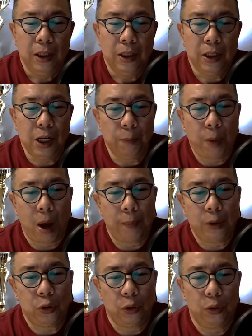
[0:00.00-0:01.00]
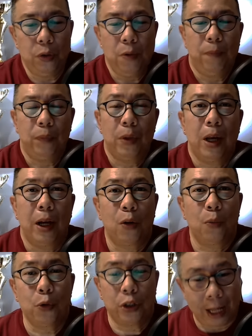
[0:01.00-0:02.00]
Dear Papa Joe,
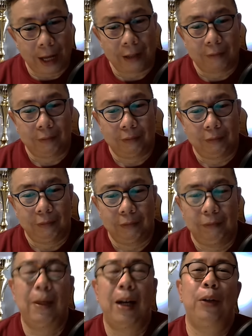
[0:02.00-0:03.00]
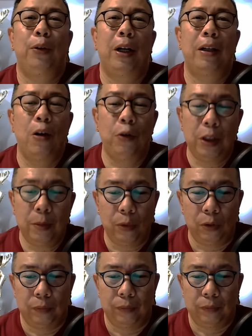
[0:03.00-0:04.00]
kumusta? Mayong adlaw
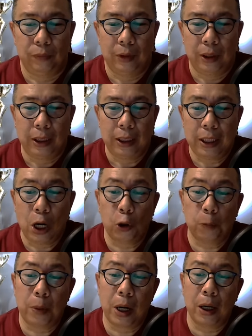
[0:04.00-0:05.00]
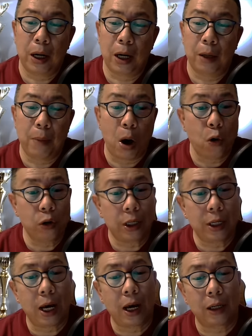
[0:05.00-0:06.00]
nimo. Hinaot pa nga ma-okay
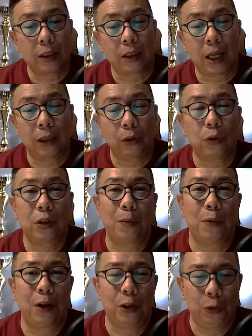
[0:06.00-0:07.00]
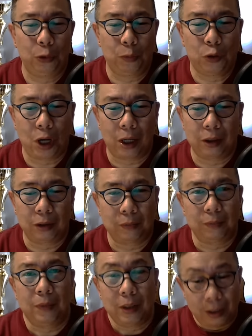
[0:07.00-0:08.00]
na ang status ni mohang YouTube channel.
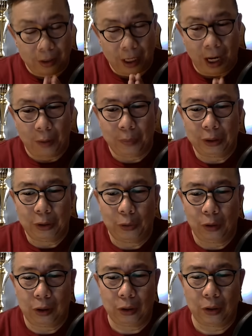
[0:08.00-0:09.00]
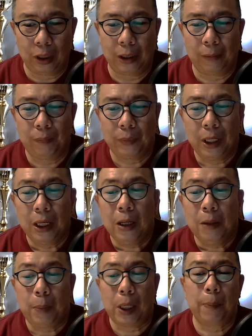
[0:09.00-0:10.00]
Salamat dong Litoy ha
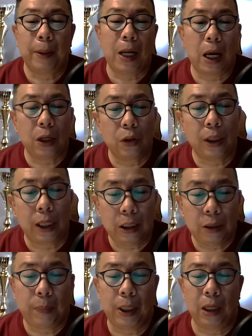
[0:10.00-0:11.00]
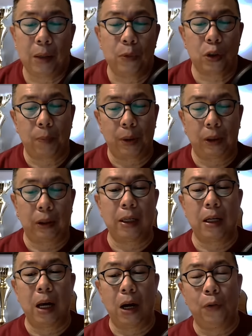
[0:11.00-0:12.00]
para padayon ang kalipay namo sa
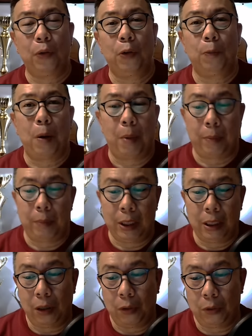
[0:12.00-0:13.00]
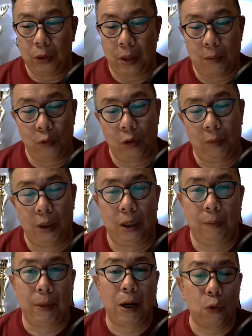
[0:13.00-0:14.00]
pagtan-aw o pamaminaw sa imong mga
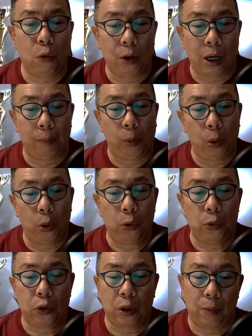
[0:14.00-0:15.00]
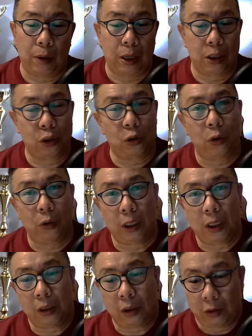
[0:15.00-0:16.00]
bagong uploads nga mga
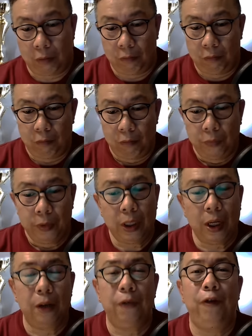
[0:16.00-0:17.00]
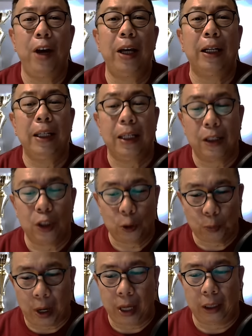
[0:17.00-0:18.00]
stories nga very
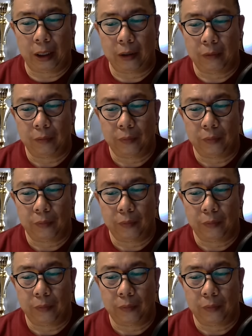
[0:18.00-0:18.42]
inspiring.